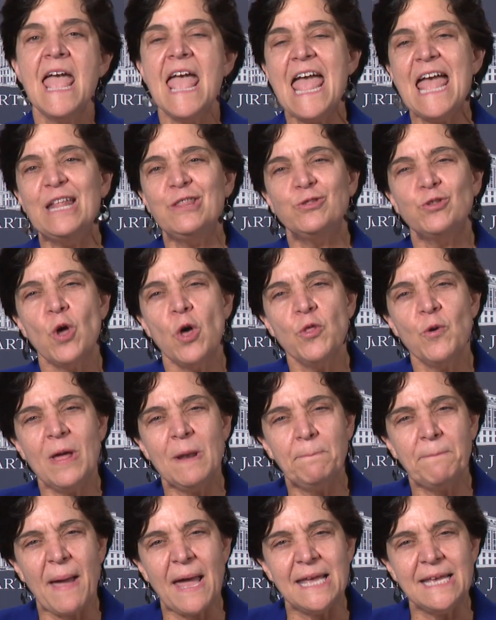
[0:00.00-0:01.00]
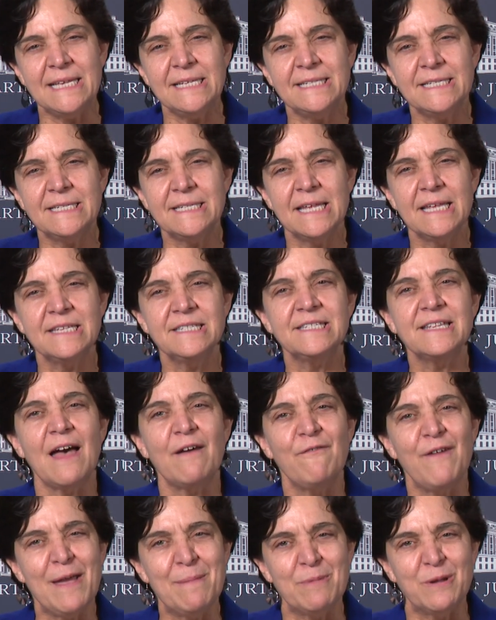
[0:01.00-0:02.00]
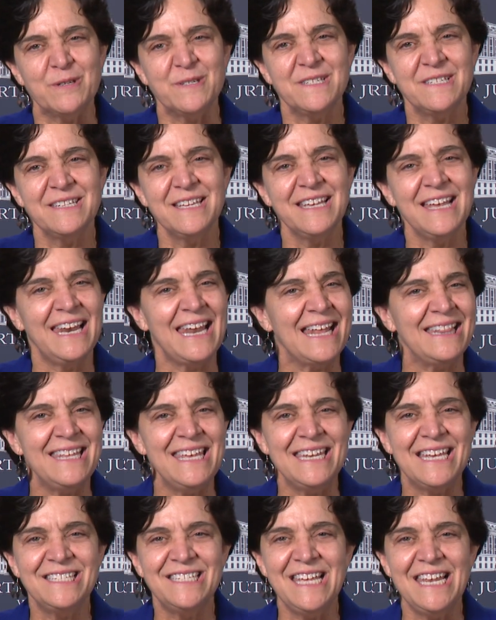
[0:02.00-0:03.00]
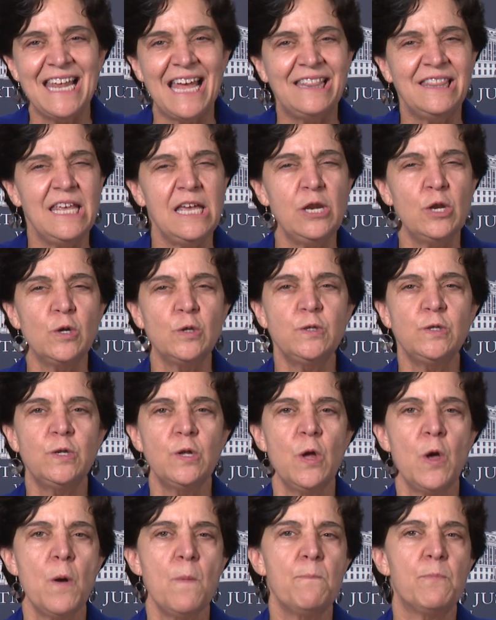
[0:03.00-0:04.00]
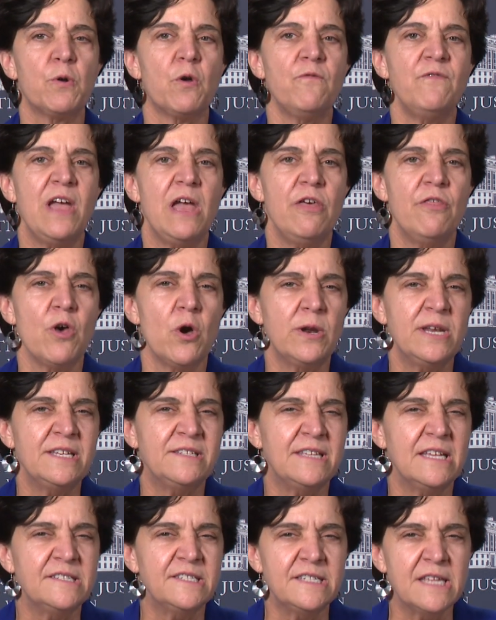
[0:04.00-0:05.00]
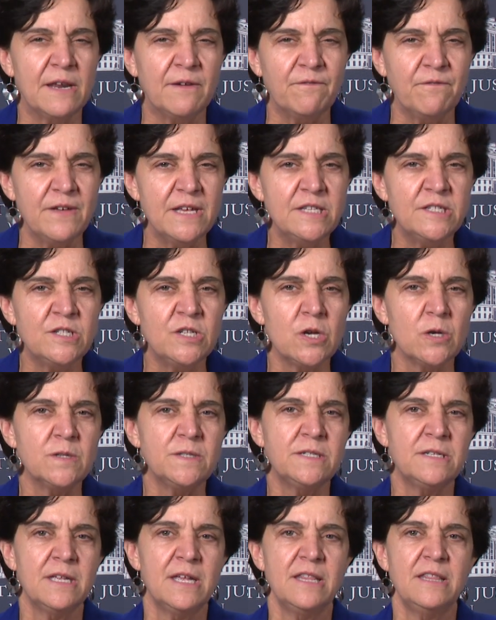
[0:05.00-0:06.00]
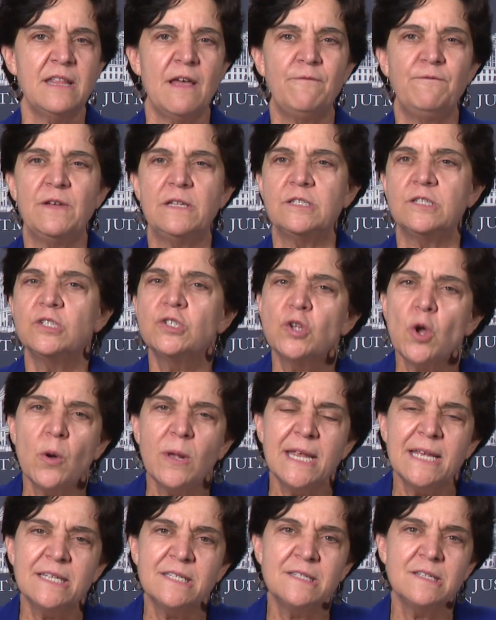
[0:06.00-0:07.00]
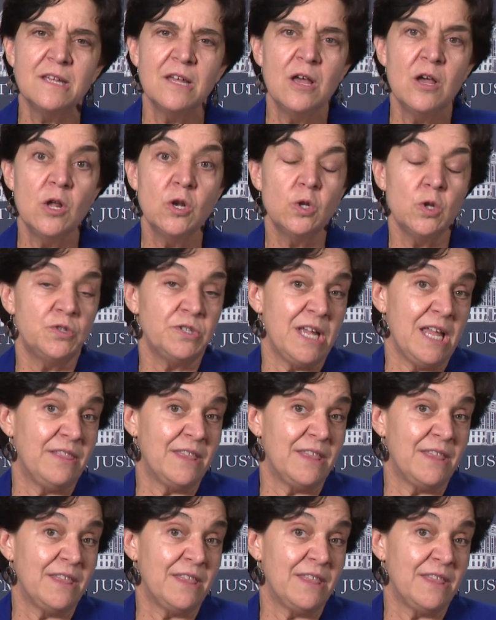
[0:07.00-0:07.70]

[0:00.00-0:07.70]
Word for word: En todo el país sabemos que latinas y latinos proveedores de servicios, defensores, los que